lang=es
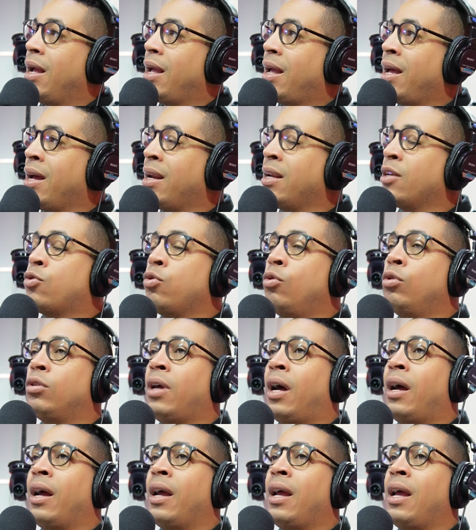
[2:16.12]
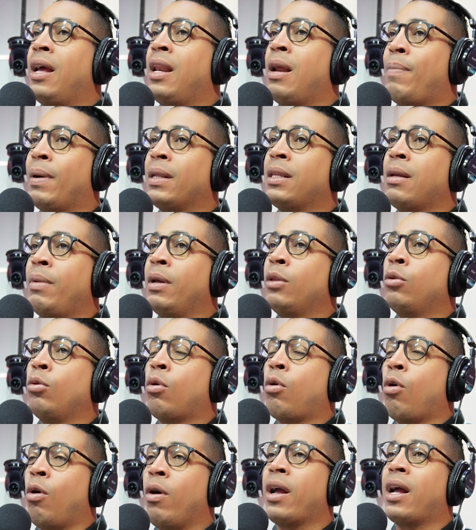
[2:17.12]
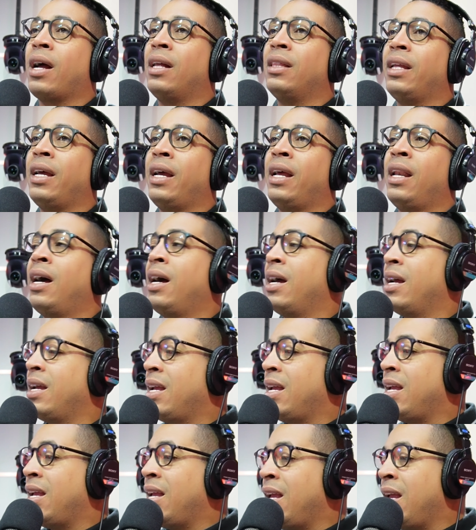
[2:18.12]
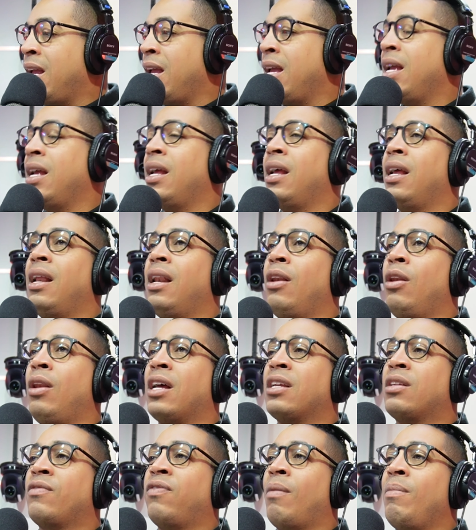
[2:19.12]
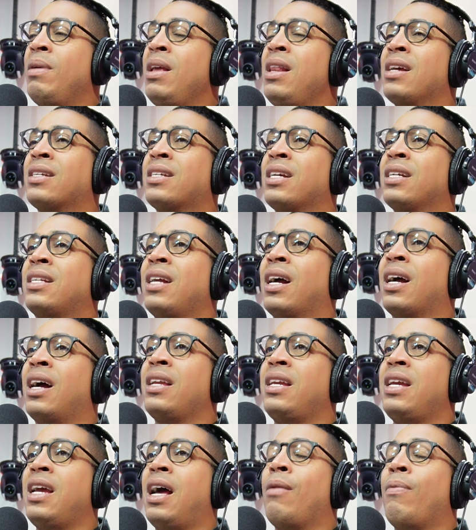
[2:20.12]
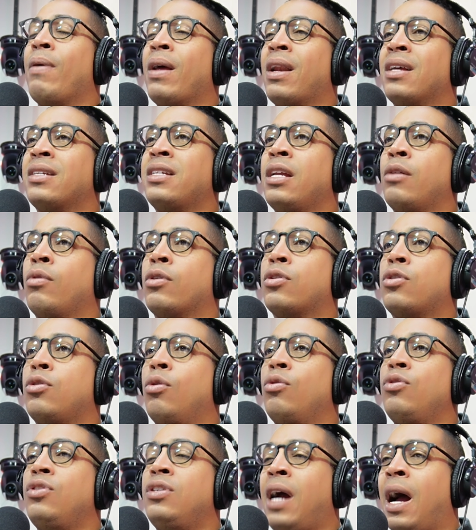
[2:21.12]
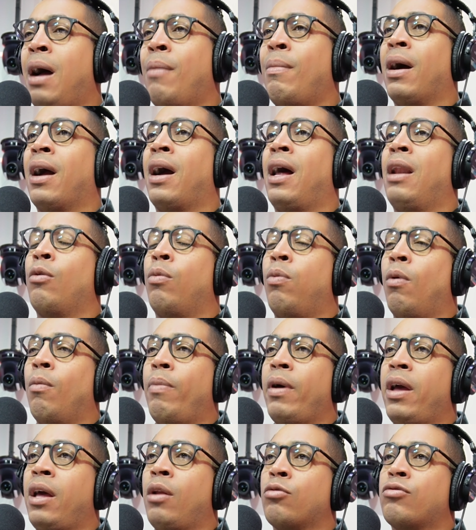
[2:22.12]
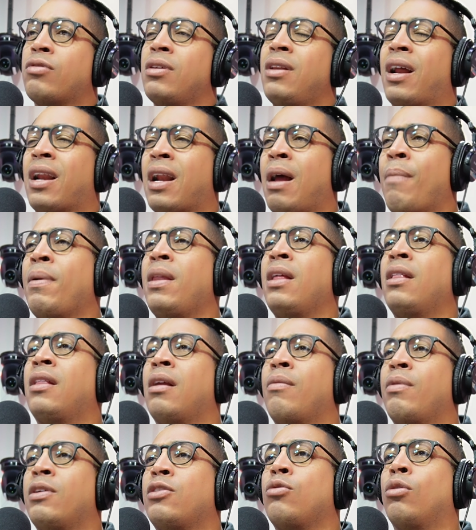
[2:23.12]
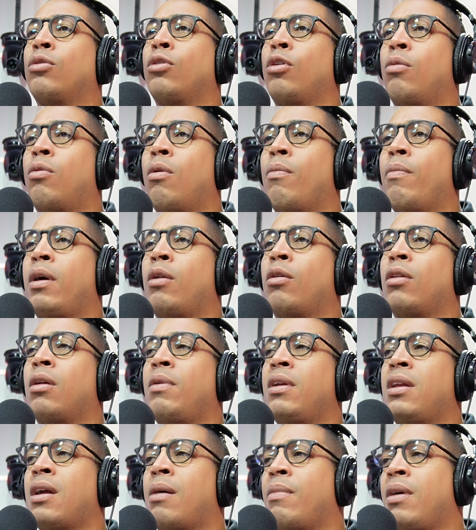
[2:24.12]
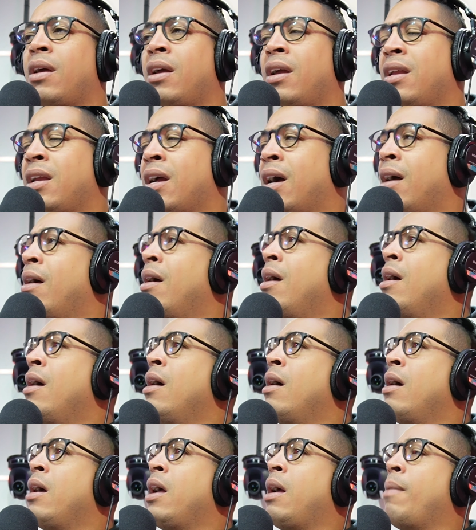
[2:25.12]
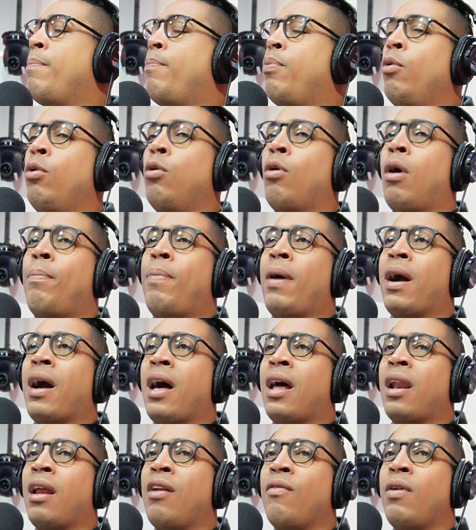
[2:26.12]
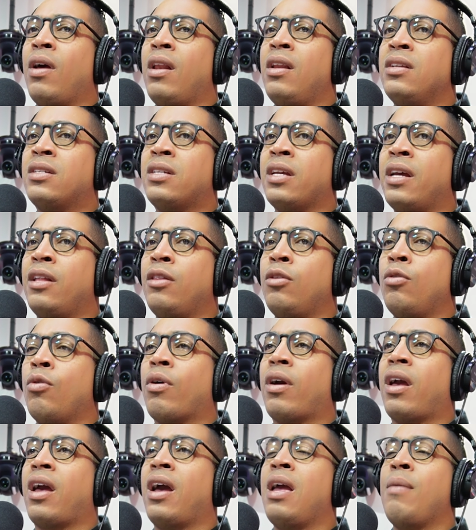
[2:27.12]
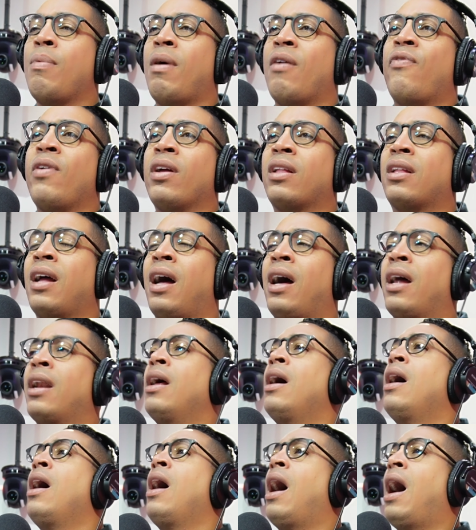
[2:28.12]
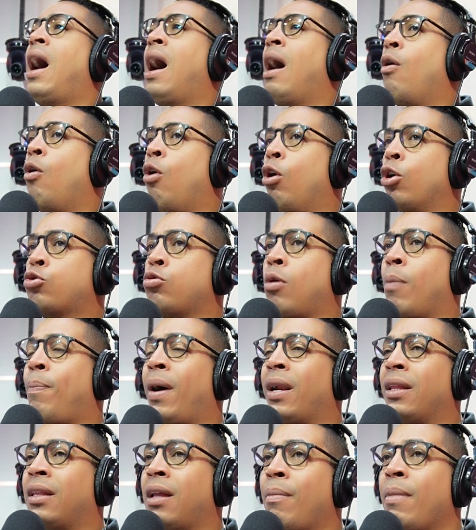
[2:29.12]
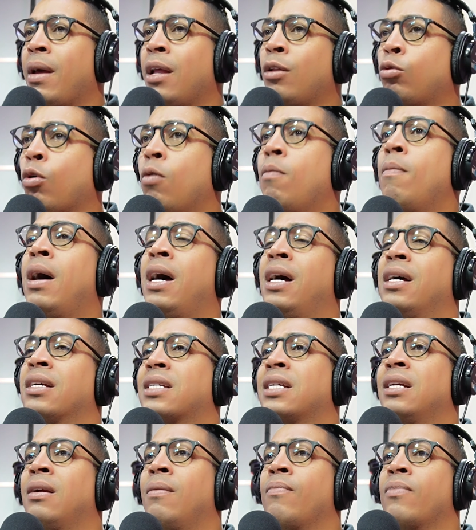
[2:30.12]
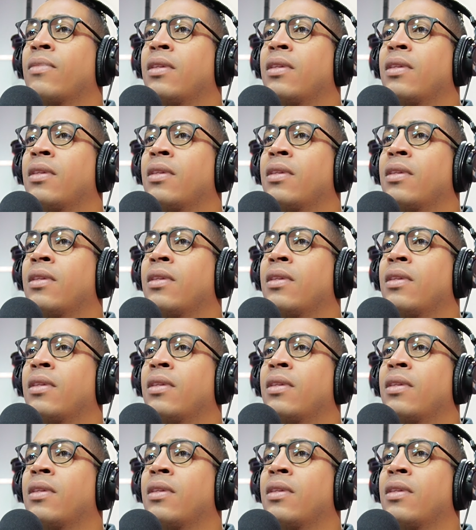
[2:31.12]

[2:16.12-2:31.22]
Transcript: ¿Qué resulta? El apartamento coge candela y las familias que están allí, al ver la situación, llaman a los bomberos y la rápida intervención de los bomberos de Villamella eh, pudo apagar el, incendio que iba a afectar a ocho apartamentos más